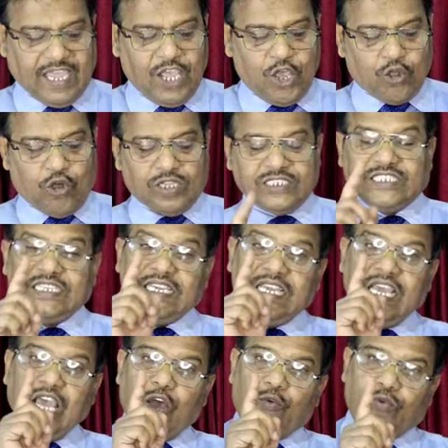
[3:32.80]
है कौन सी
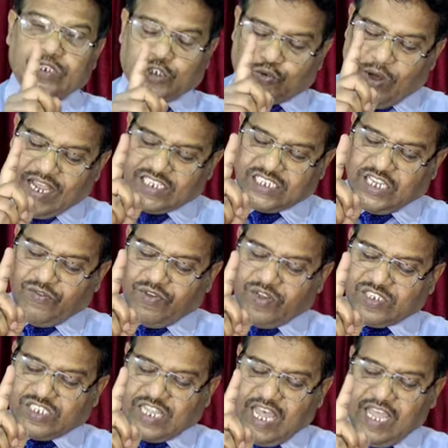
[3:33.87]
विश्वास की
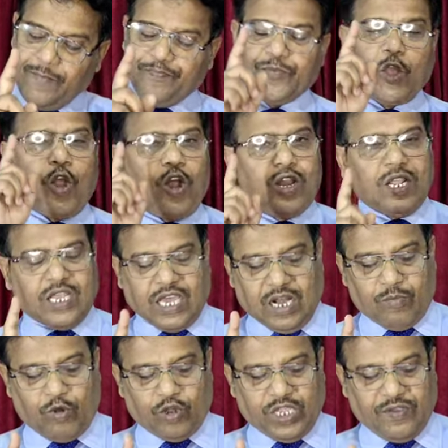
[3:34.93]
व्यवस्था और
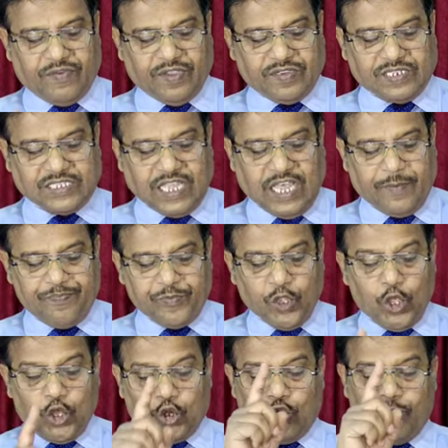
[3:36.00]
कर्मों की व्यवस्था
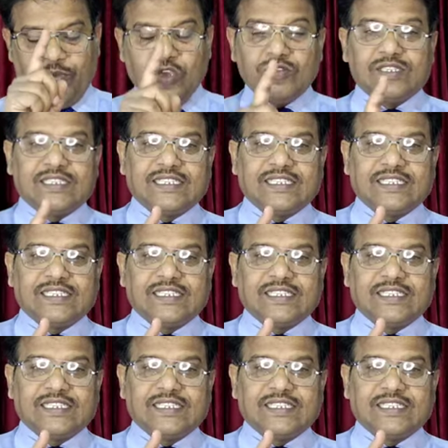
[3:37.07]
रोमियो